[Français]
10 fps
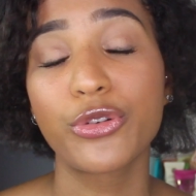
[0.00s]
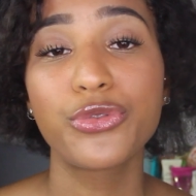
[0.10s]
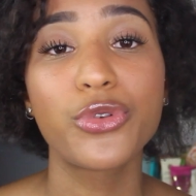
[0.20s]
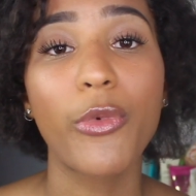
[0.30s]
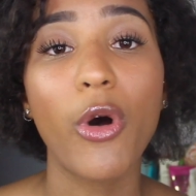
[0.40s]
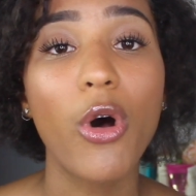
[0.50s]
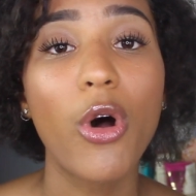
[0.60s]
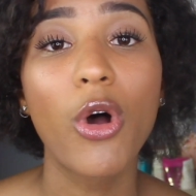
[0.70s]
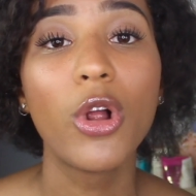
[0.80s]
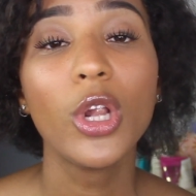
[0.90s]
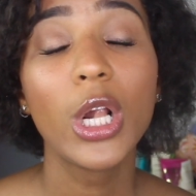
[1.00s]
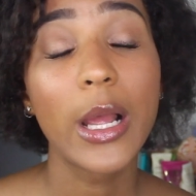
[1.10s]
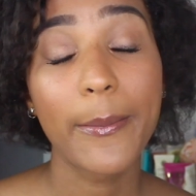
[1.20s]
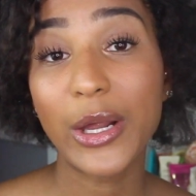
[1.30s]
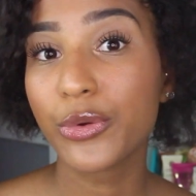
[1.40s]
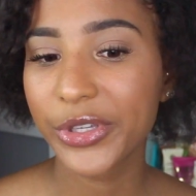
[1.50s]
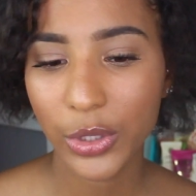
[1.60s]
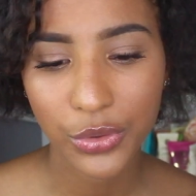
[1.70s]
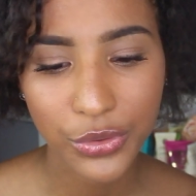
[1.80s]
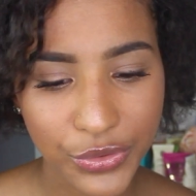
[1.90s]
justement bah, le
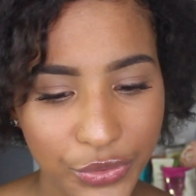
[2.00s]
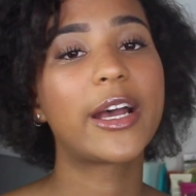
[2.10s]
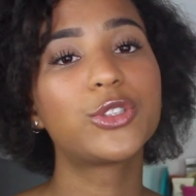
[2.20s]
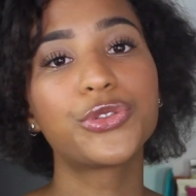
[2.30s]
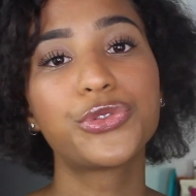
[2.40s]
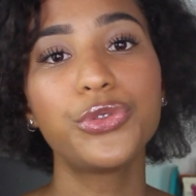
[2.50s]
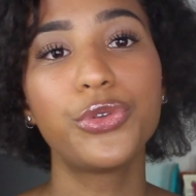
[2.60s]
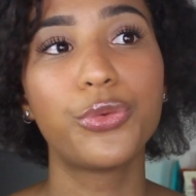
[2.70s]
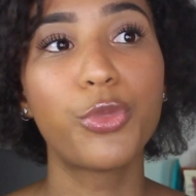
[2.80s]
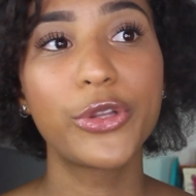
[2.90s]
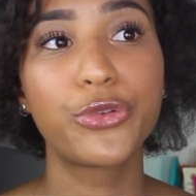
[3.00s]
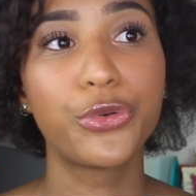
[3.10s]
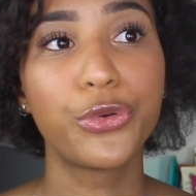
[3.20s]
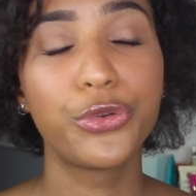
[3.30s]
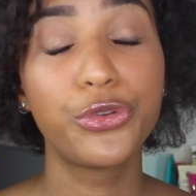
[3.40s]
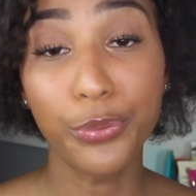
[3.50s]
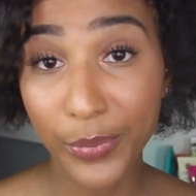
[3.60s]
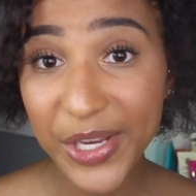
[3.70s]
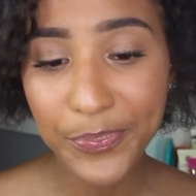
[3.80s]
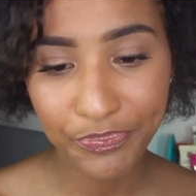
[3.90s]
virus. On a attendu le mois de
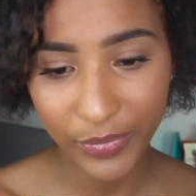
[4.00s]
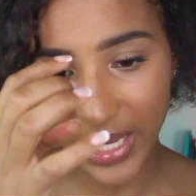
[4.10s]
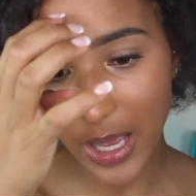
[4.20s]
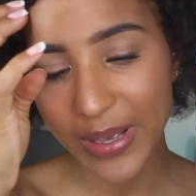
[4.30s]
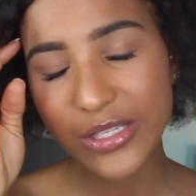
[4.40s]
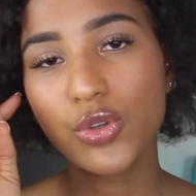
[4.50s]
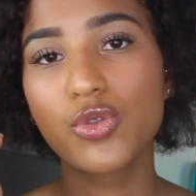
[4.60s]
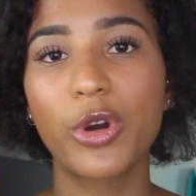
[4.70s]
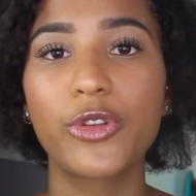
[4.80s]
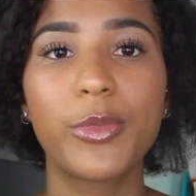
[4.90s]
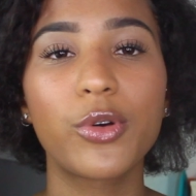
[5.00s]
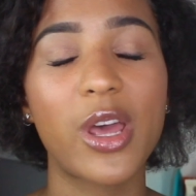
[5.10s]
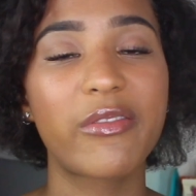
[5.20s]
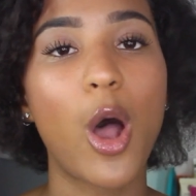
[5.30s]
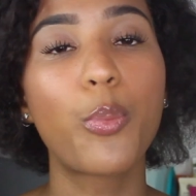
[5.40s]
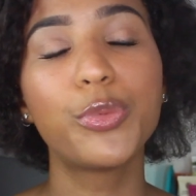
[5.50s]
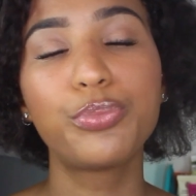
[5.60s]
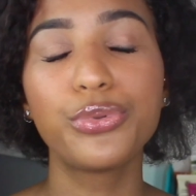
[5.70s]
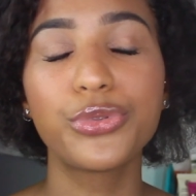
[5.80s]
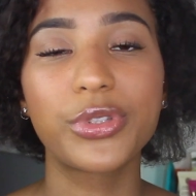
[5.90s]
mai et à partir du mois de mai, on avait un peu
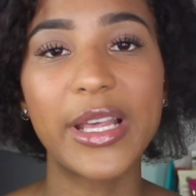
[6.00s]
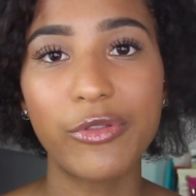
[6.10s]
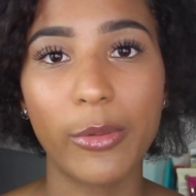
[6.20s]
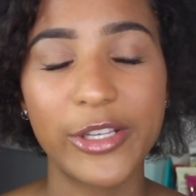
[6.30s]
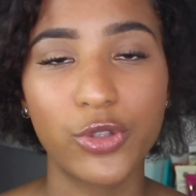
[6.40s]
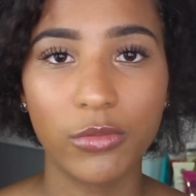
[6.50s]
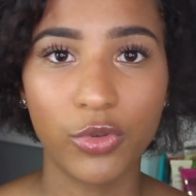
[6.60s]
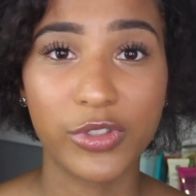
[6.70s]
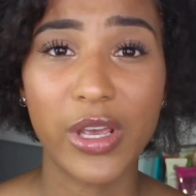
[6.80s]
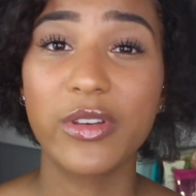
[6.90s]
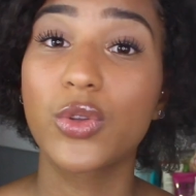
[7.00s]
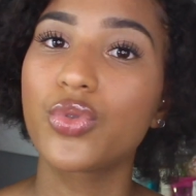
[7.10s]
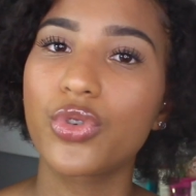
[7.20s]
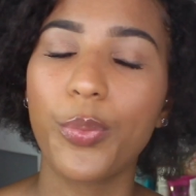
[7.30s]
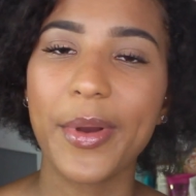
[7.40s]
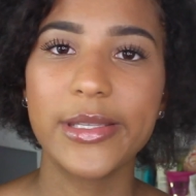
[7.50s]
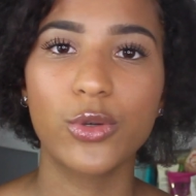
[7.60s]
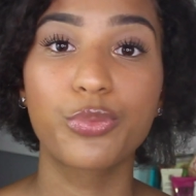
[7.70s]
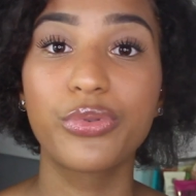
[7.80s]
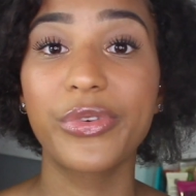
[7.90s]
plus d'informations, mais on savait toujours pas si
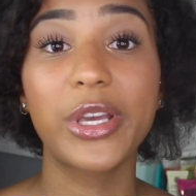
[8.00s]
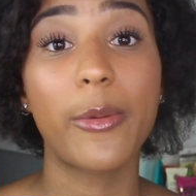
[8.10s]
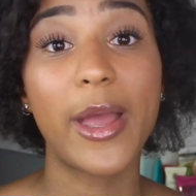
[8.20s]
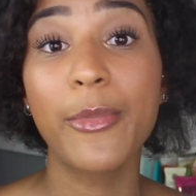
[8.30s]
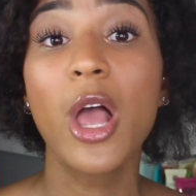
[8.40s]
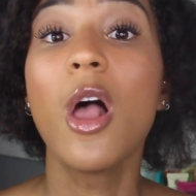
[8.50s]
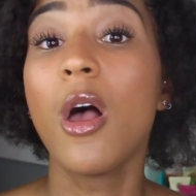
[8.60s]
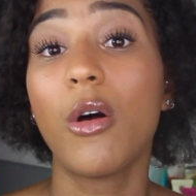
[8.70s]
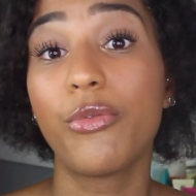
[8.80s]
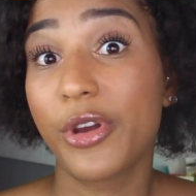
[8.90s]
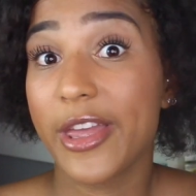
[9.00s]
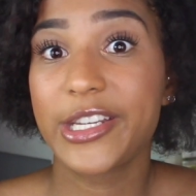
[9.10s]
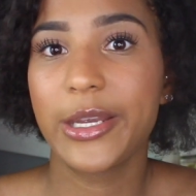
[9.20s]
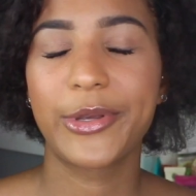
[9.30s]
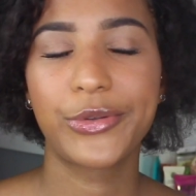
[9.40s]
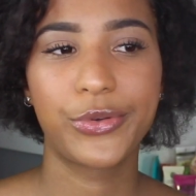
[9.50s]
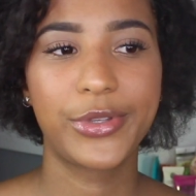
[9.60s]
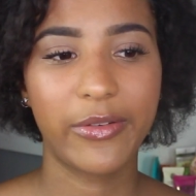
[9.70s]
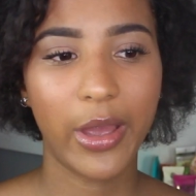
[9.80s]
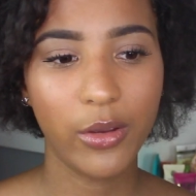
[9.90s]
on pouvait quand même voyager, parce que
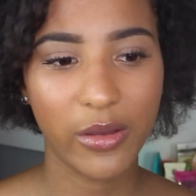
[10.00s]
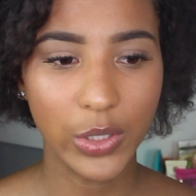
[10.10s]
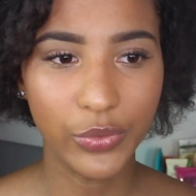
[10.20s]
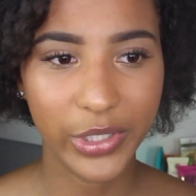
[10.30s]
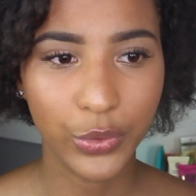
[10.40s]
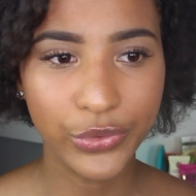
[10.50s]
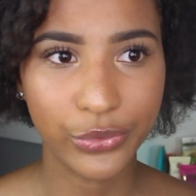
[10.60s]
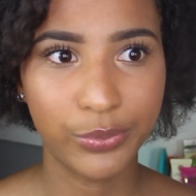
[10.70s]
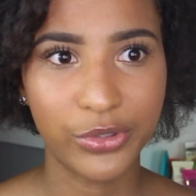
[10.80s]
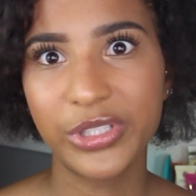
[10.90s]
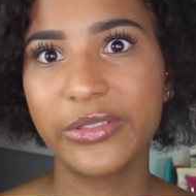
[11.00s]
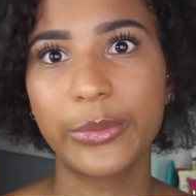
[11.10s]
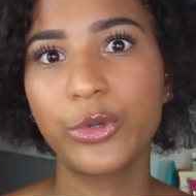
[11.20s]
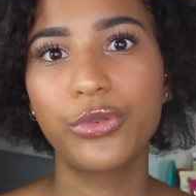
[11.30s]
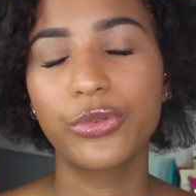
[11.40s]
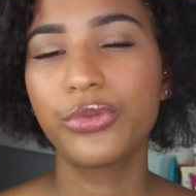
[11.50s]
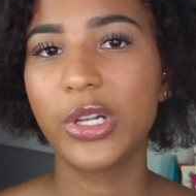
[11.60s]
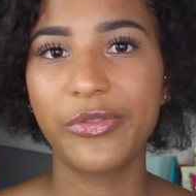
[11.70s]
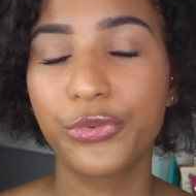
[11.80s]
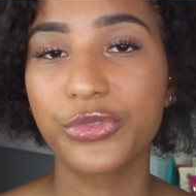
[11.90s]
c'est vrai qu'avec le virus, on pensait vraiment que toutes
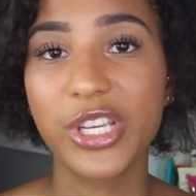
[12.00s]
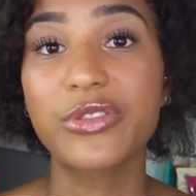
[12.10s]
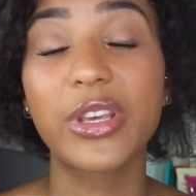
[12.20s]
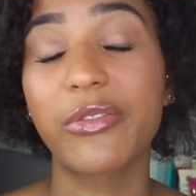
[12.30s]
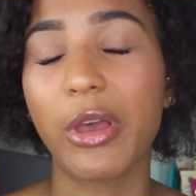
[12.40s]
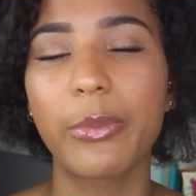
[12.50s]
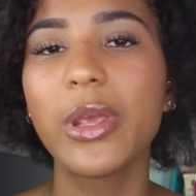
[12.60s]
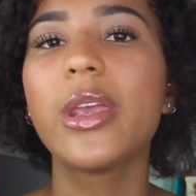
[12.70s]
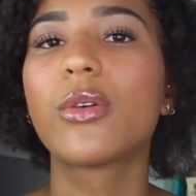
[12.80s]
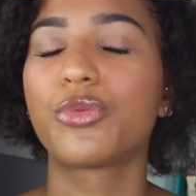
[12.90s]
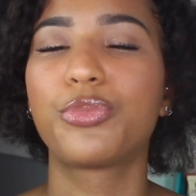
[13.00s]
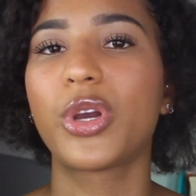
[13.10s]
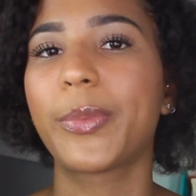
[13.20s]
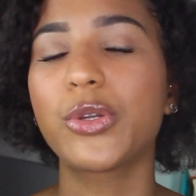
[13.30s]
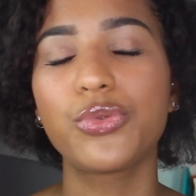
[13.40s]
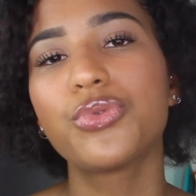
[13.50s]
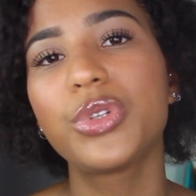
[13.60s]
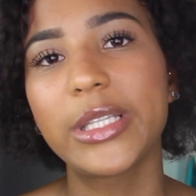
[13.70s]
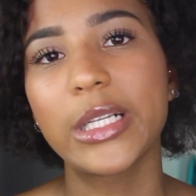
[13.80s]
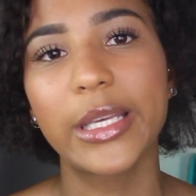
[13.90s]
les frontières seraient fermées et qu'on ne pourrait pas du tout
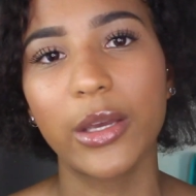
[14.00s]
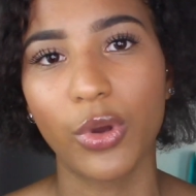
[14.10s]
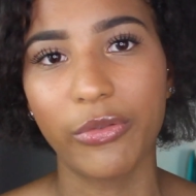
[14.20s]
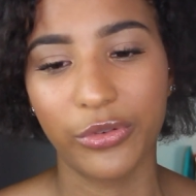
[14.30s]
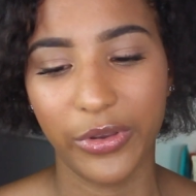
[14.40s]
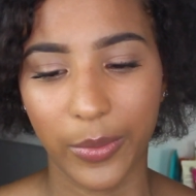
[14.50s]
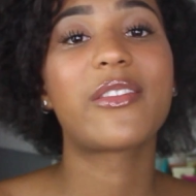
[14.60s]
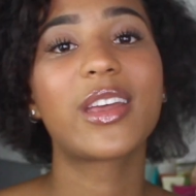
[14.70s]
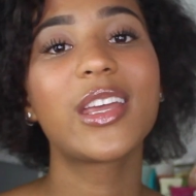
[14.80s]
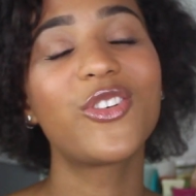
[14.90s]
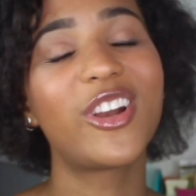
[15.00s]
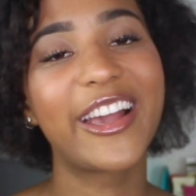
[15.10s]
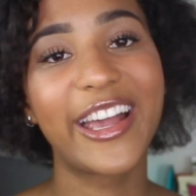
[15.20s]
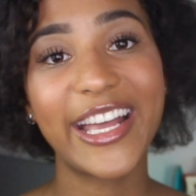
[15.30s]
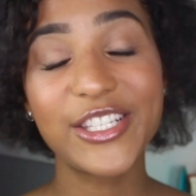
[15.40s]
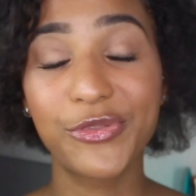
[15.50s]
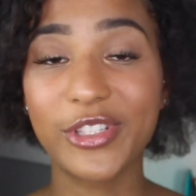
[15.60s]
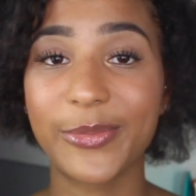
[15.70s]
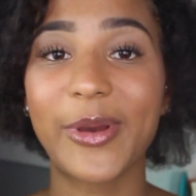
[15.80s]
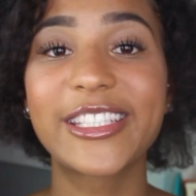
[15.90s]
quitter le territoire français. Il avéré que la Grèce
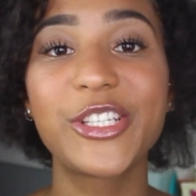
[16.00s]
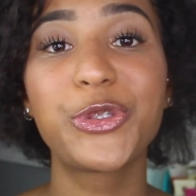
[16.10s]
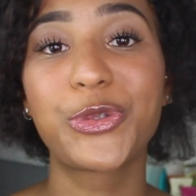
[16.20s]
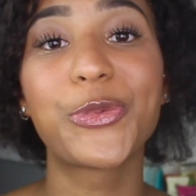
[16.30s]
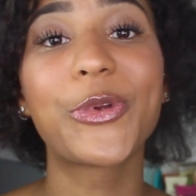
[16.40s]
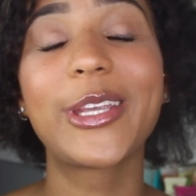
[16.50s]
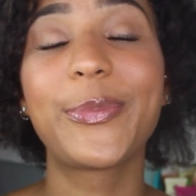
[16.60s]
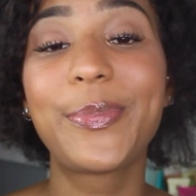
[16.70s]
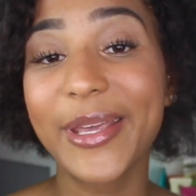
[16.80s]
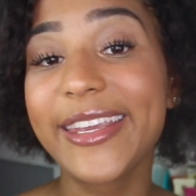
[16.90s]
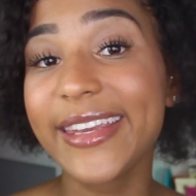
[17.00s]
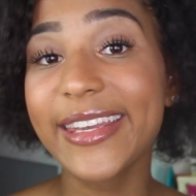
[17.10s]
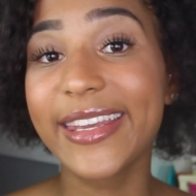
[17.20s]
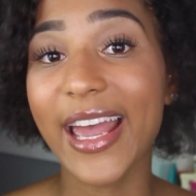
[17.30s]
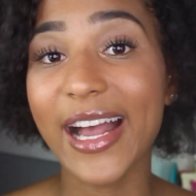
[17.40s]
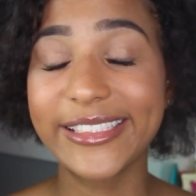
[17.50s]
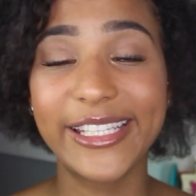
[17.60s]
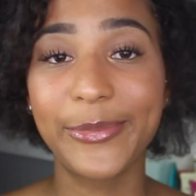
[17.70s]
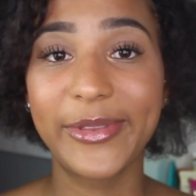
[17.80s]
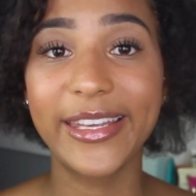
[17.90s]
faisait partie justement des pays qui
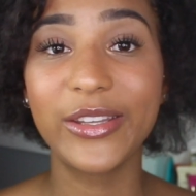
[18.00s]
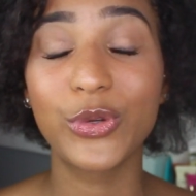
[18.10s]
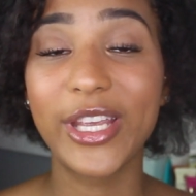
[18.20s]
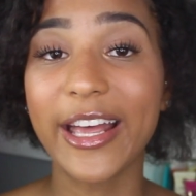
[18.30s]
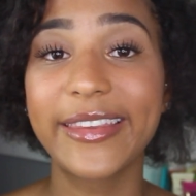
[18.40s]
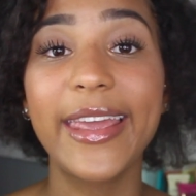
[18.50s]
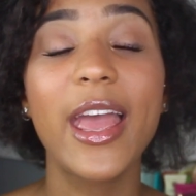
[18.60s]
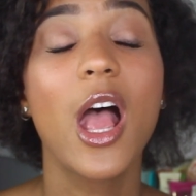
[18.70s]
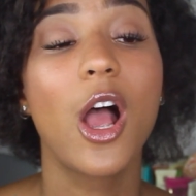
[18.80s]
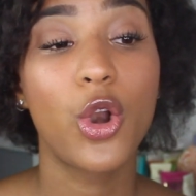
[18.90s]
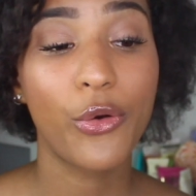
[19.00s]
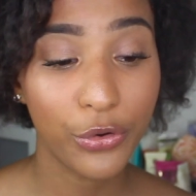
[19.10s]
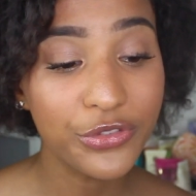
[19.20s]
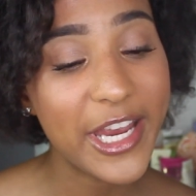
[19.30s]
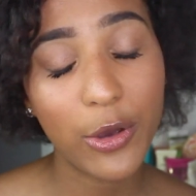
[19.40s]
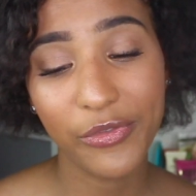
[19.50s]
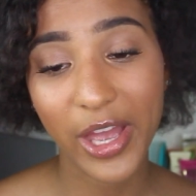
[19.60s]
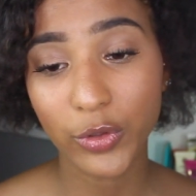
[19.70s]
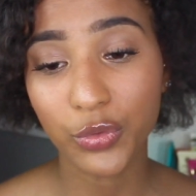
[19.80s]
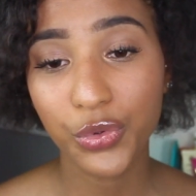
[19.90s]
acceptaient de garder leurs frontières
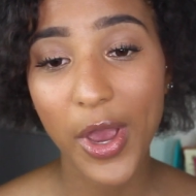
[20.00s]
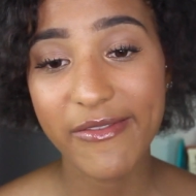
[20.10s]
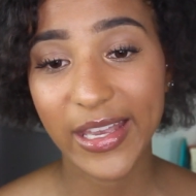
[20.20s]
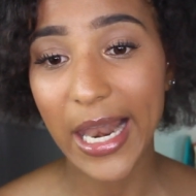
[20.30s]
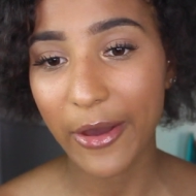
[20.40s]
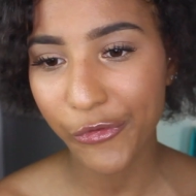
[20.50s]
ouvertes, en tout cas avec la